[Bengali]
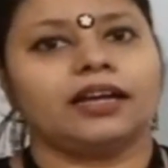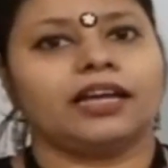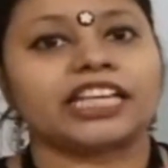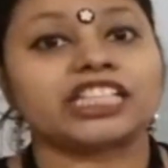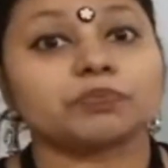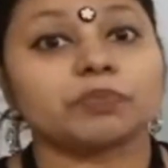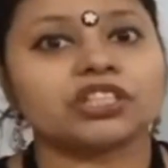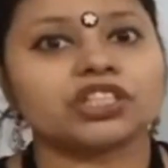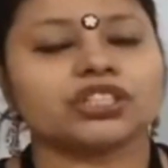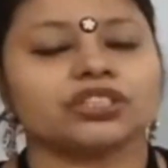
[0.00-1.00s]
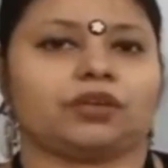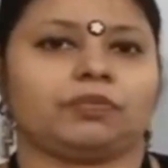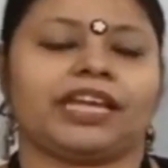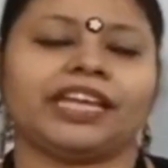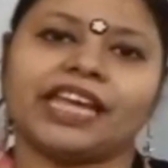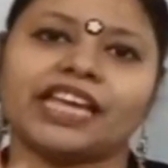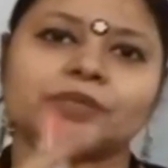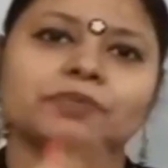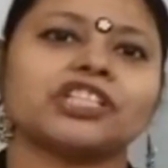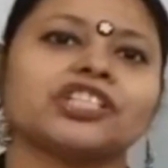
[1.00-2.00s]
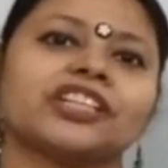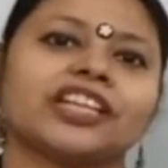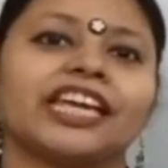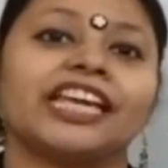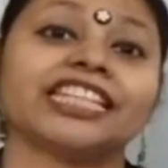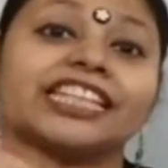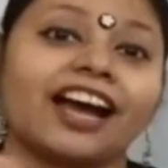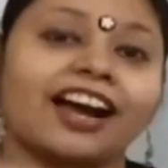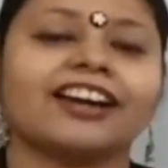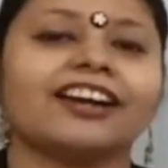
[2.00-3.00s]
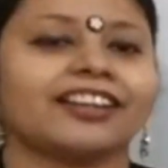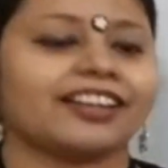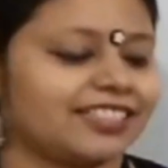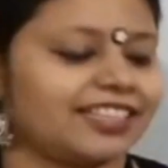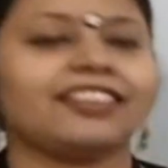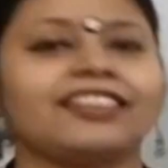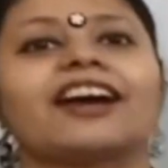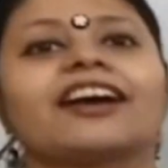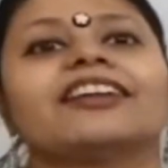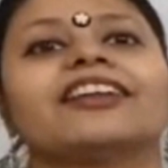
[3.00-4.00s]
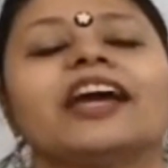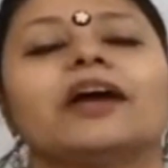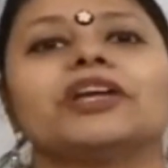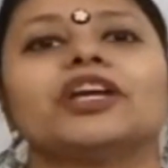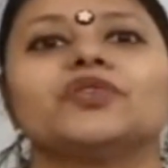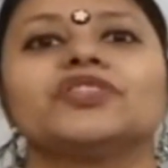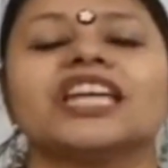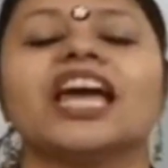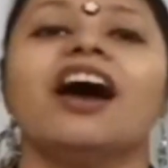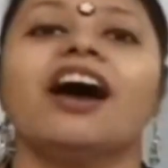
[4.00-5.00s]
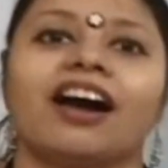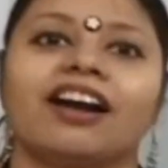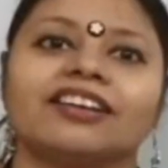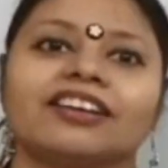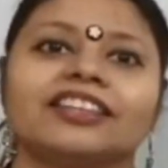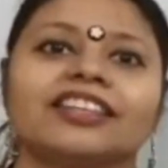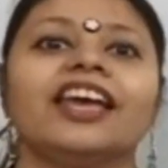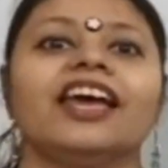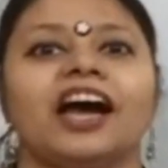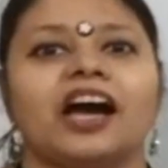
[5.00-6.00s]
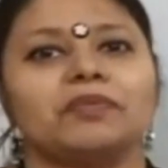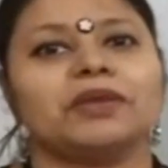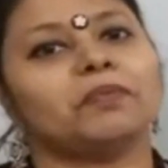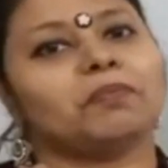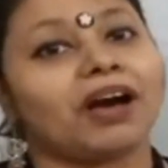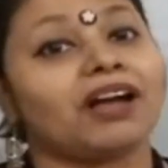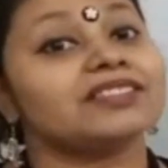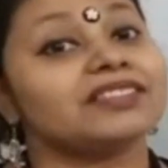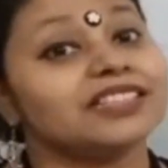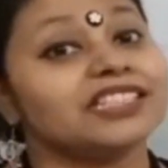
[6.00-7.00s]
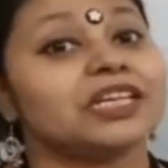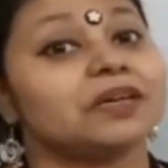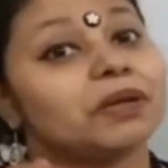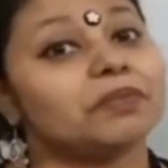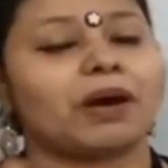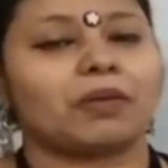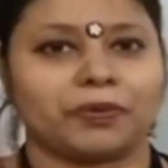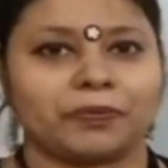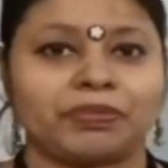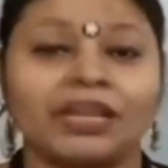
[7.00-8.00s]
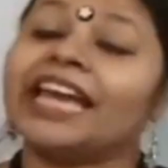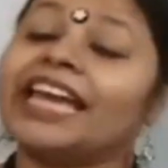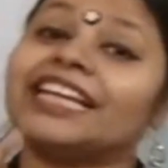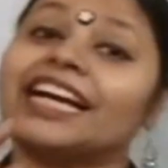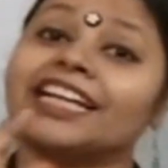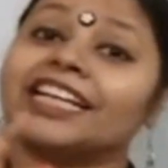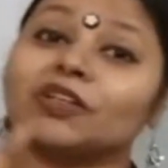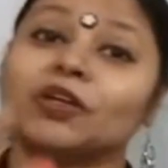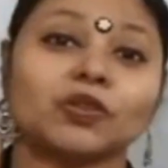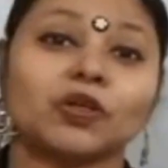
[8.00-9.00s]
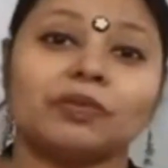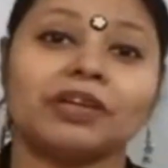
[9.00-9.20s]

এক্সপানশন হবে এই এক্সপানশনটাকে এই যে ধাক্কাটা খাচ্ছে এই ধাক্কাটাই আমি হচ্ছে আর্টারিতে আমি পালস হিসাবে পাবো এই ধাক্কাটা কত হবে